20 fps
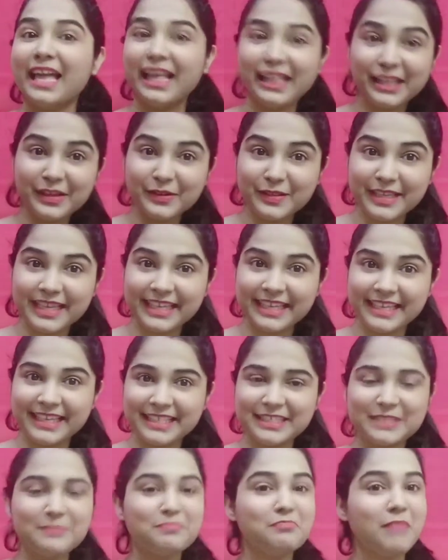हेलो
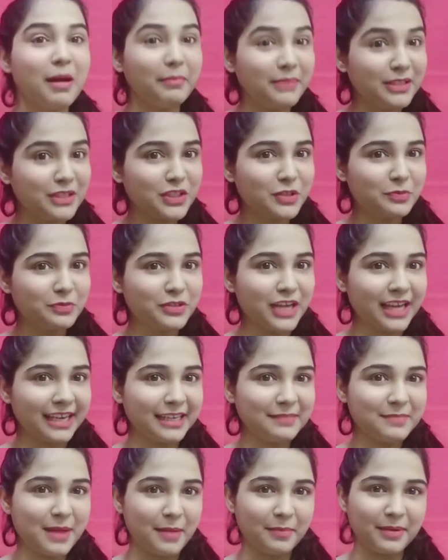लेडीज़ मामी ट्यूब
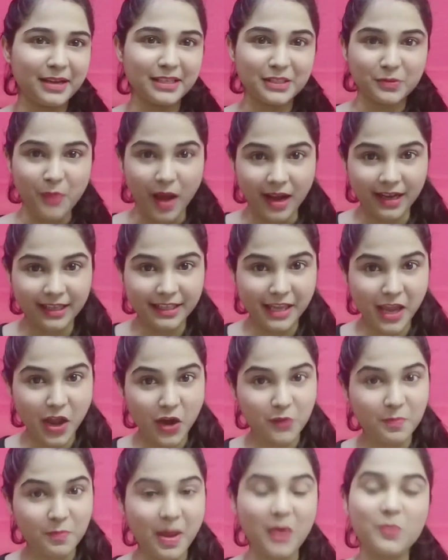चैनल में आपका स्वागत है
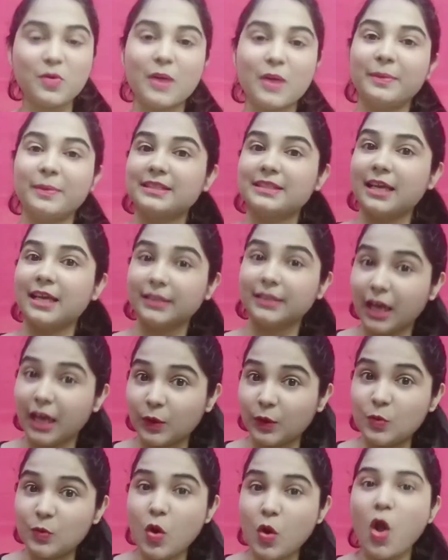और मैं हूं आपके साथ
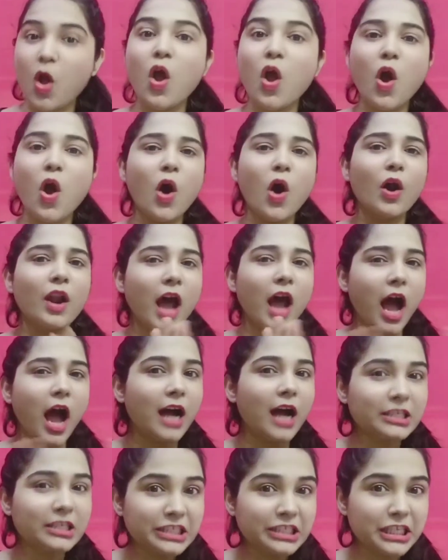अनु और
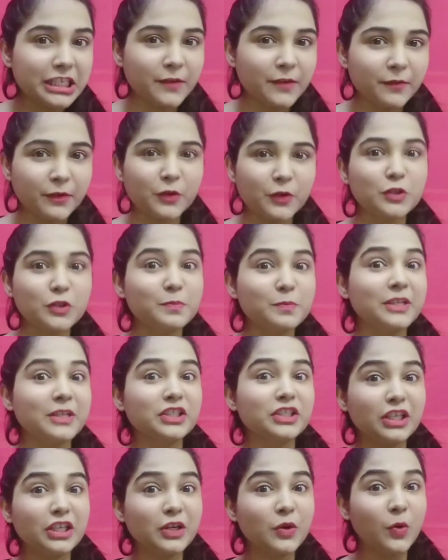आज की ये वीडियो
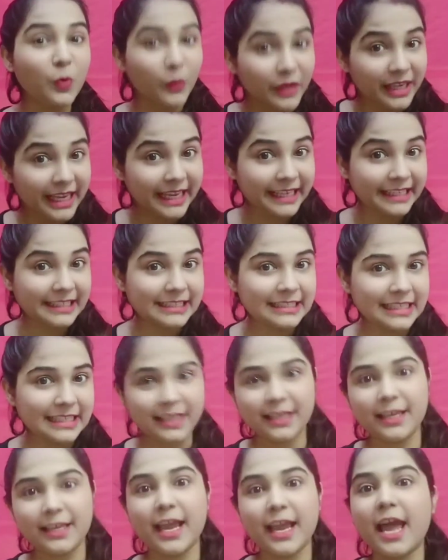स्पेशली उन लेडीज़ के
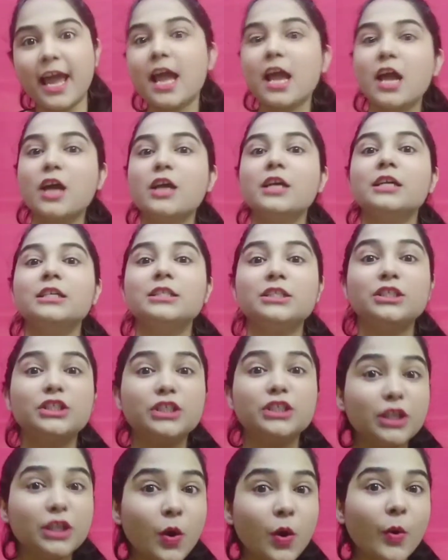लिए है
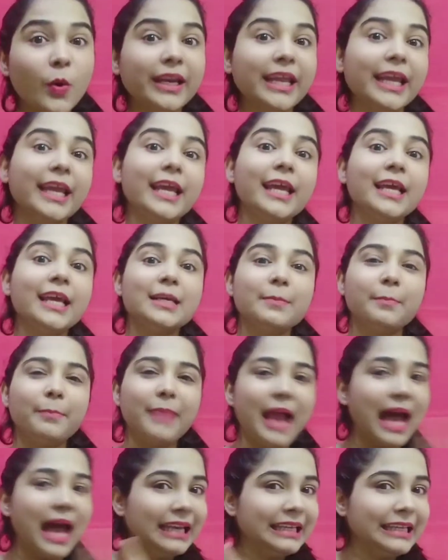जिन्होंने
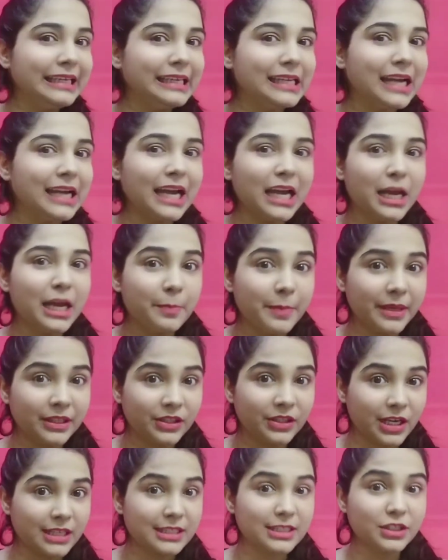प्लान किया है
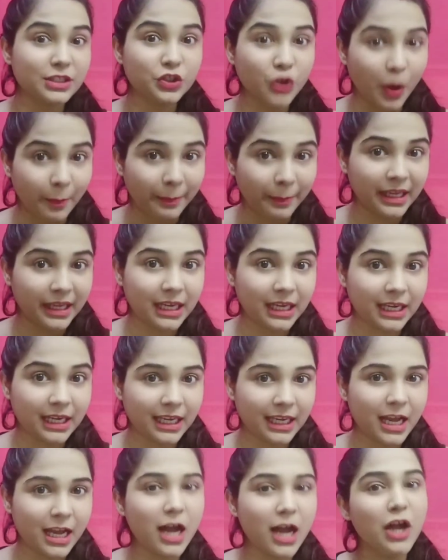मिंत्रा से शॉपिंग करने
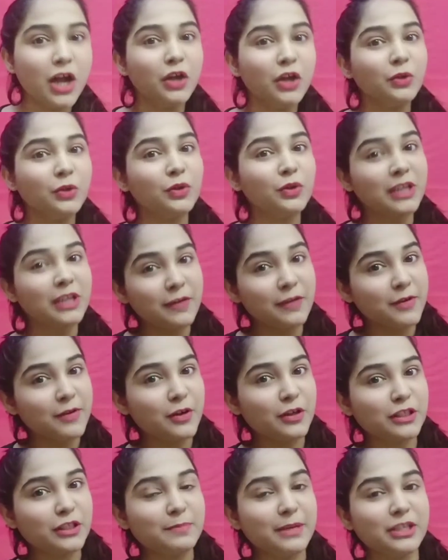का तो ये
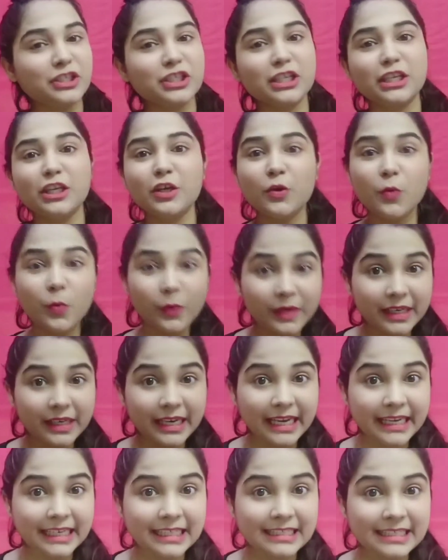वीडियो स्पेशली उन
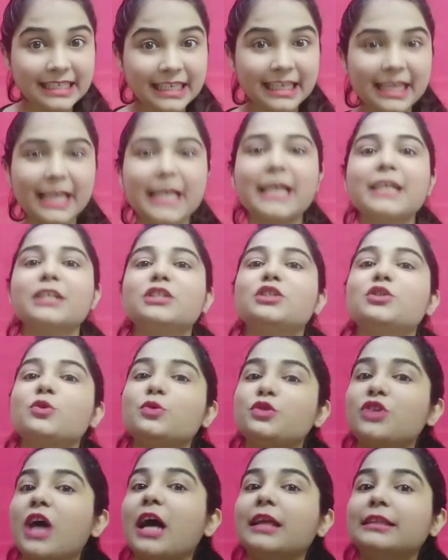लेडीज़ के लिए है जो
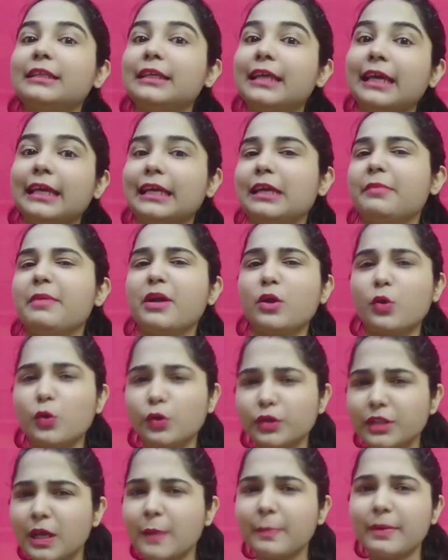चाहती हैं कि मैं
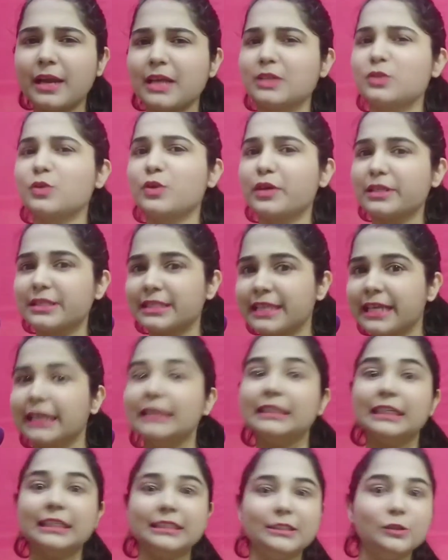कुर्ता प्लाजो का
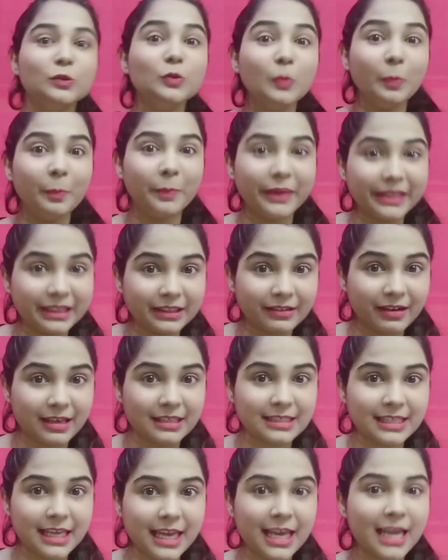सेट खरीदूँ मिंत्रा
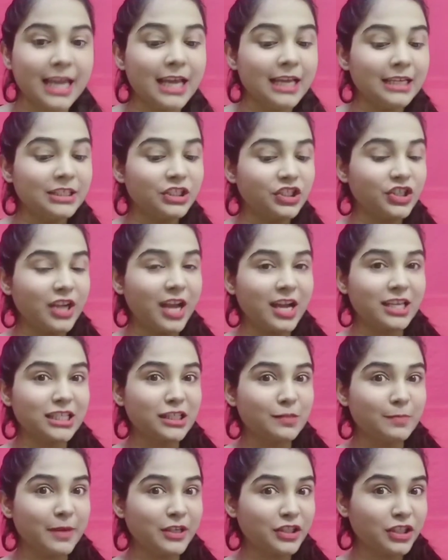से जी हाँ
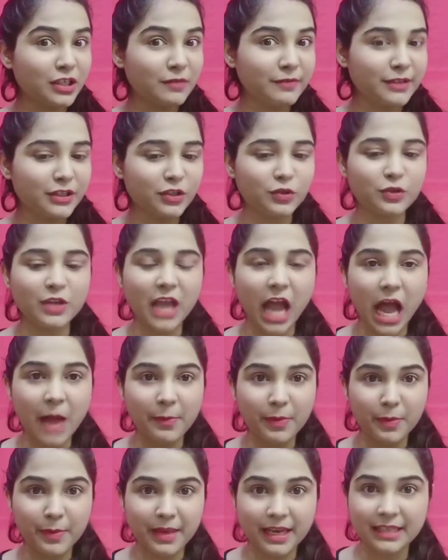स्पेशल वीडियो यहाँ
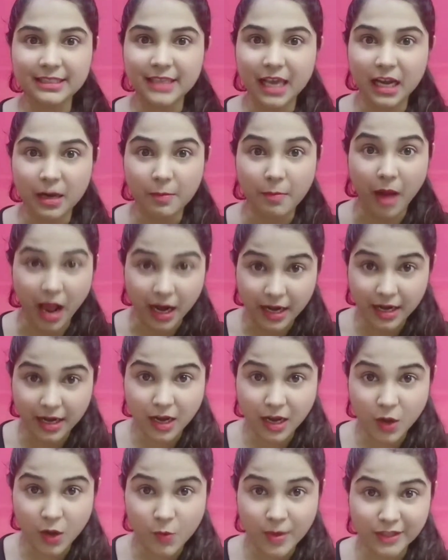पे मेरा सारा माल
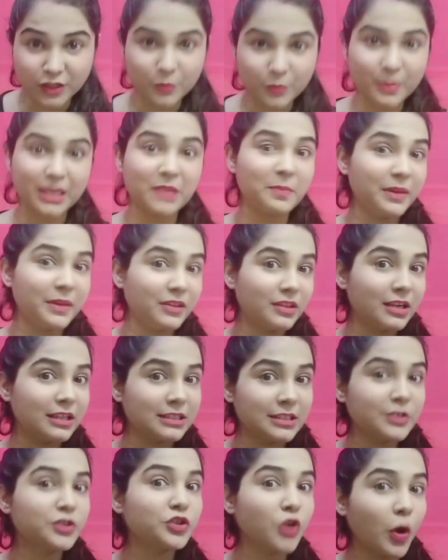रखा हुआ है जो मैंने मिंत्रा
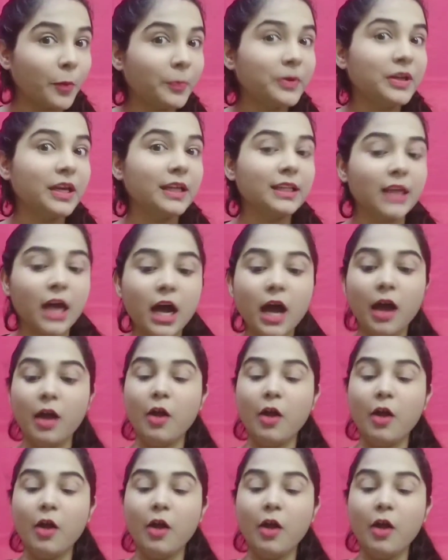से शॉप किया था